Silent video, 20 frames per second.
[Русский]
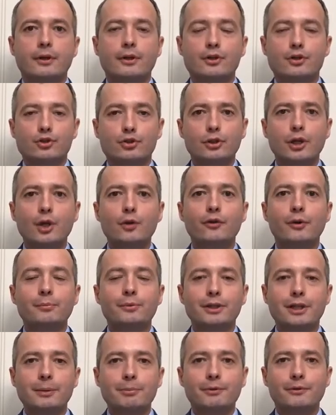Желаю вам
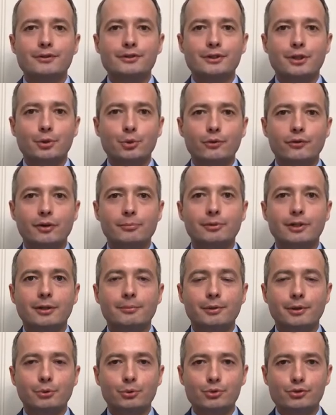крепкого здоровья и
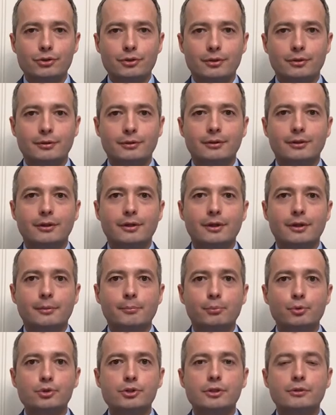благополучия.
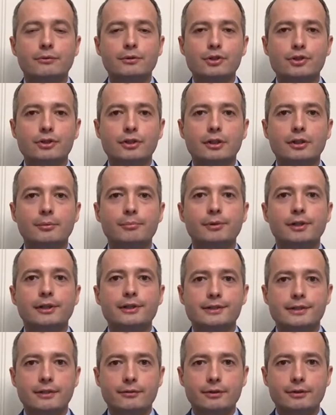Пусть Всевышний
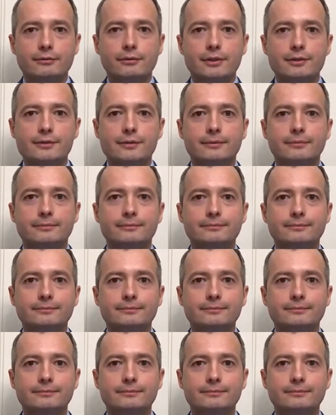благословит вас.